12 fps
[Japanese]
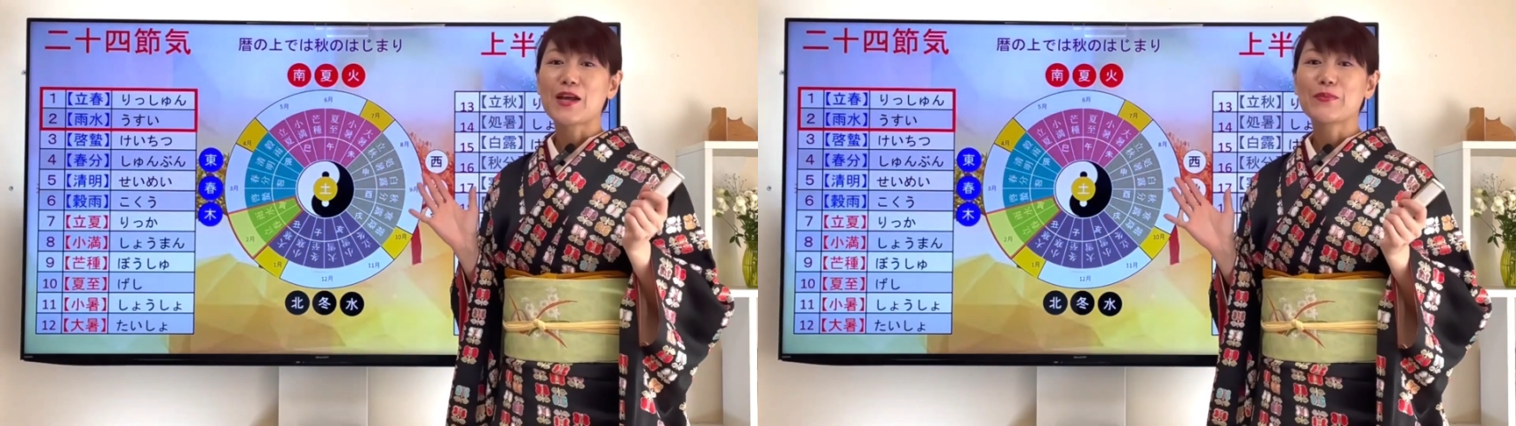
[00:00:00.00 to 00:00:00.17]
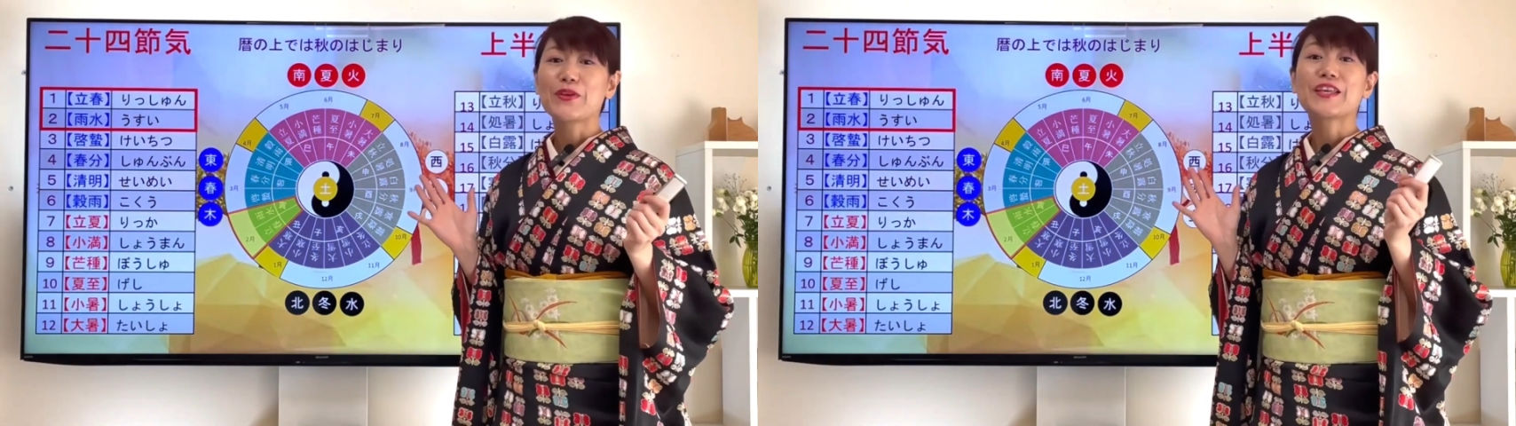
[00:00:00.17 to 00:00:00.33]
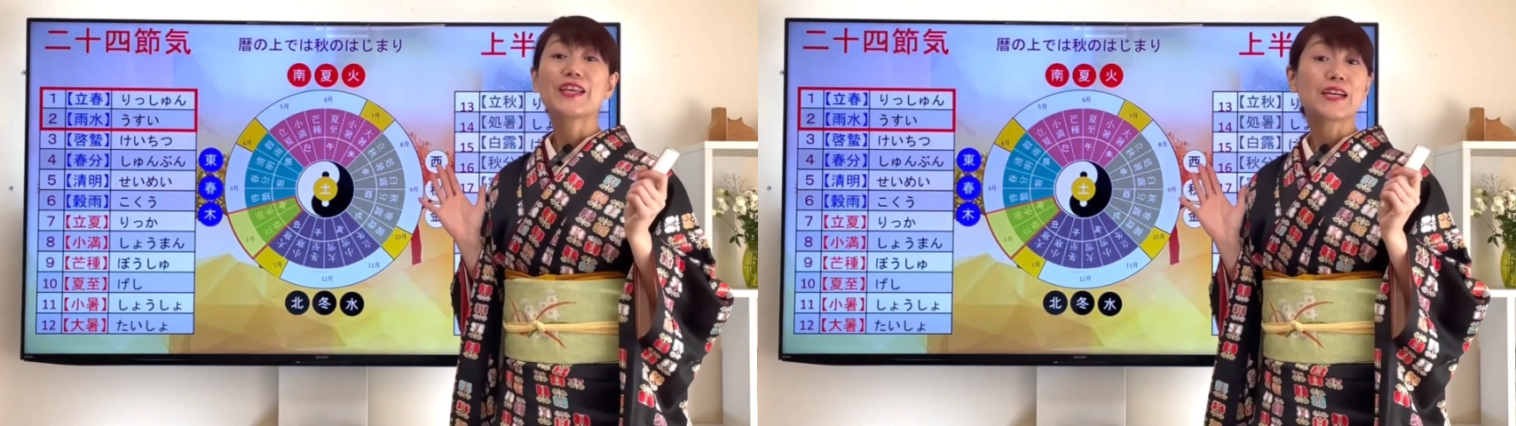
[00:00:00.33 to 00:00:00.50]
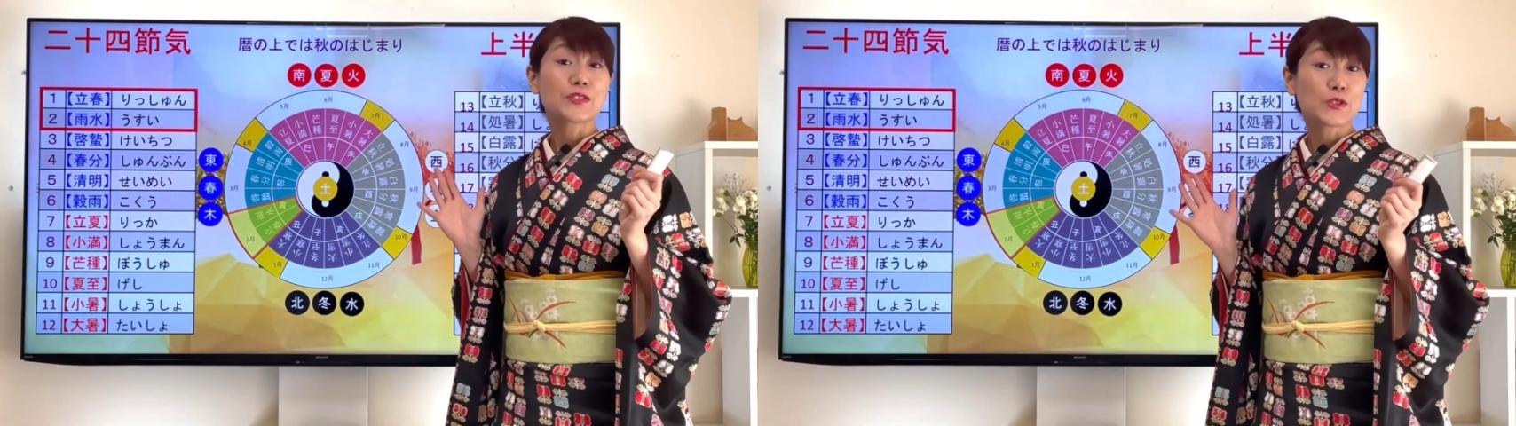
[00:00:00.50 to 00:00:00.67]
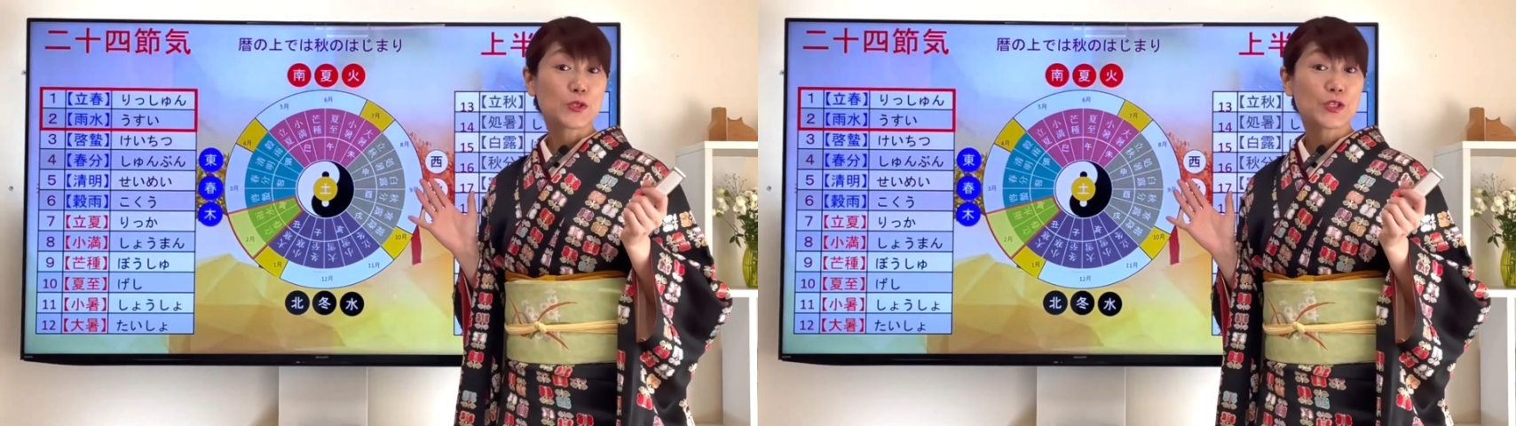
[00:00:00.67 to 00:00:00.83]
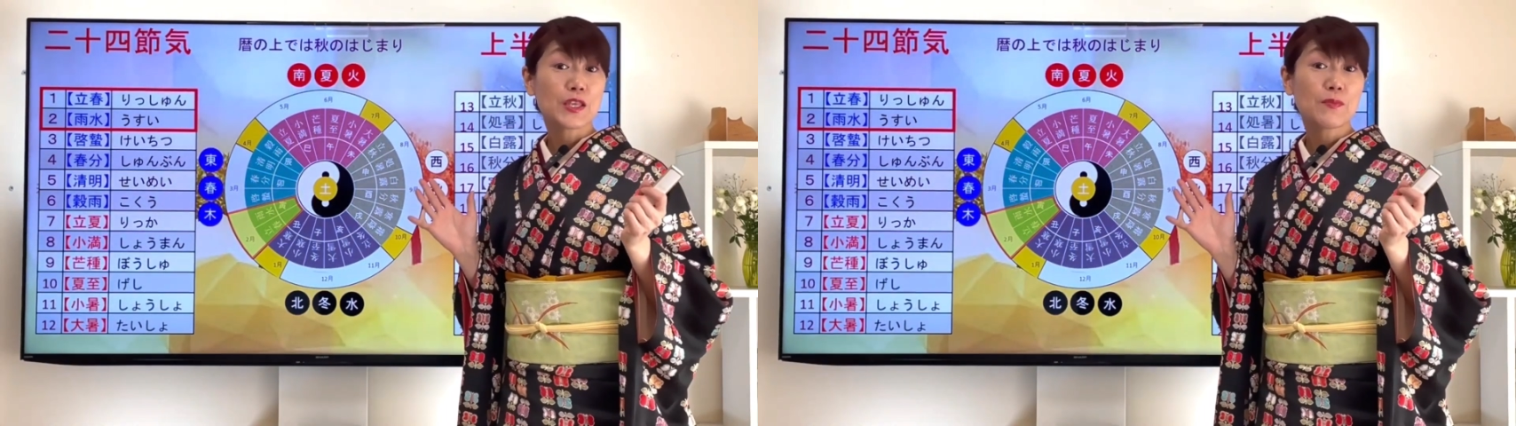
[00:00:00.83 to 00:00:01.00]
寒い日が
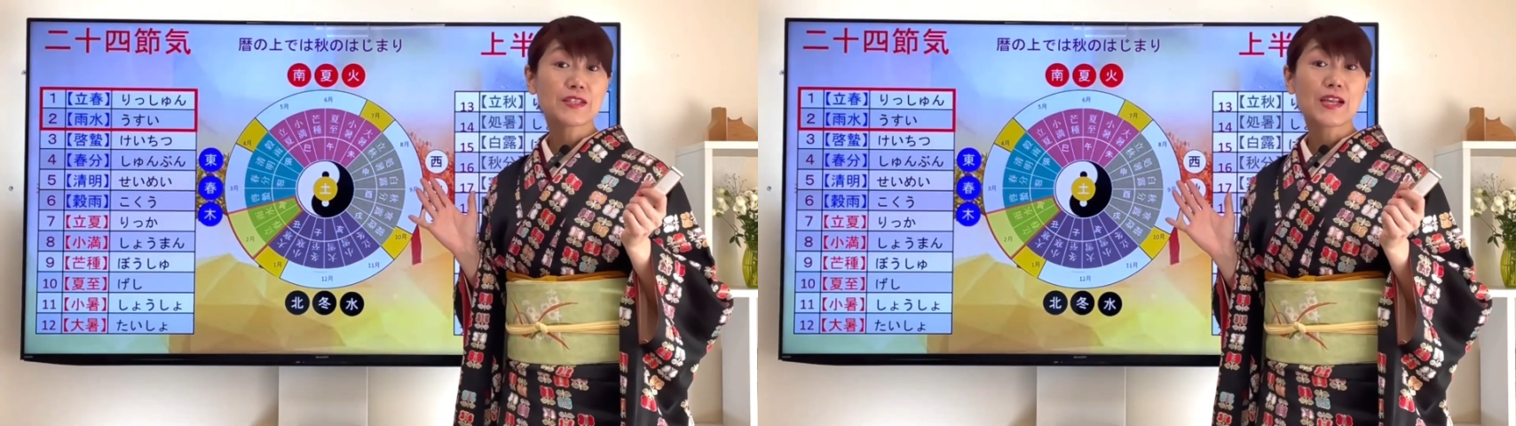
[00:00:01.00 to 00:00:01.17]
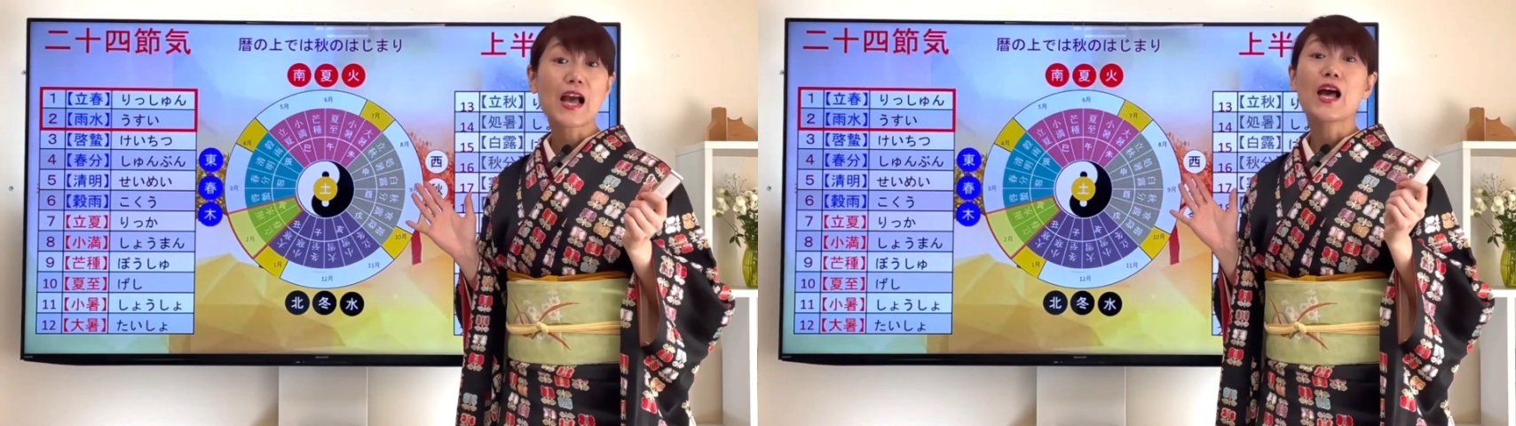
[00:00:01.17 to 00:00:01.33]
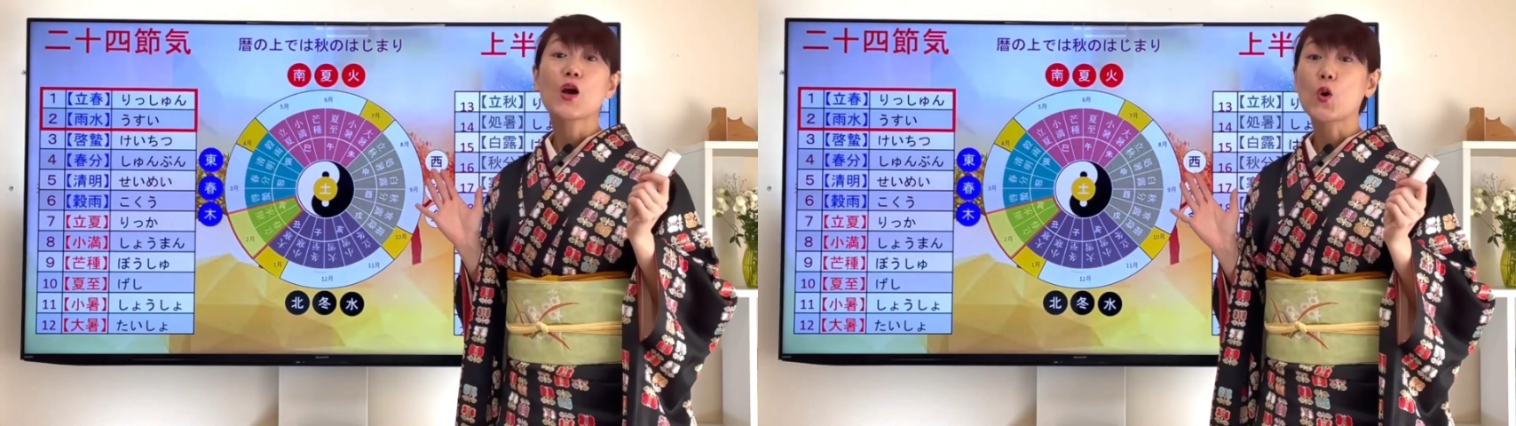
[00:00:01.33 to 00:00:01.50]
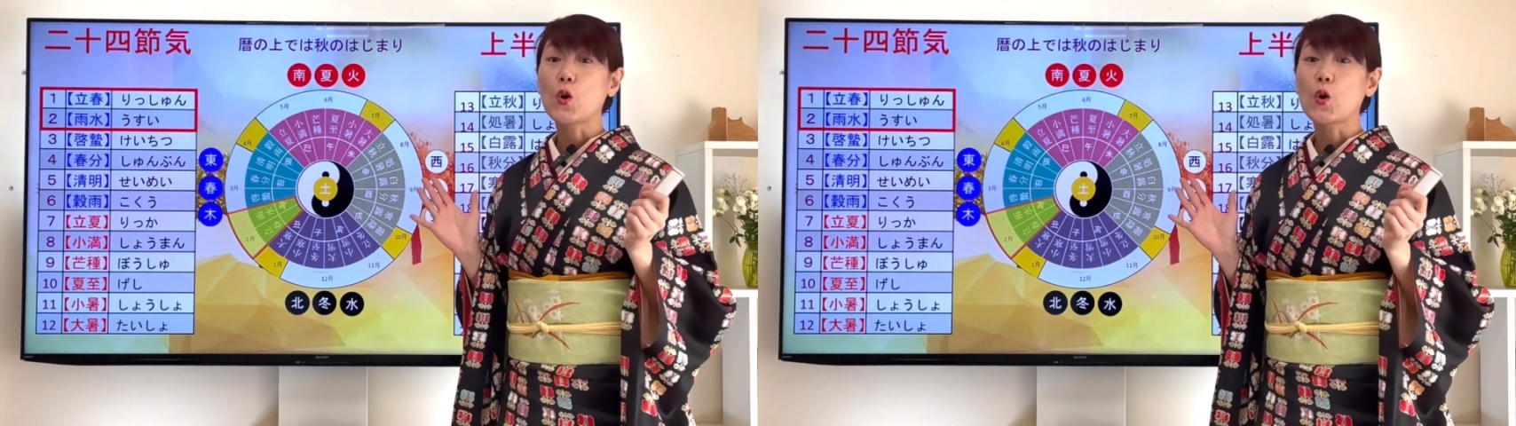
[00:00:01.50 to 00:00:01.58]
続きますが、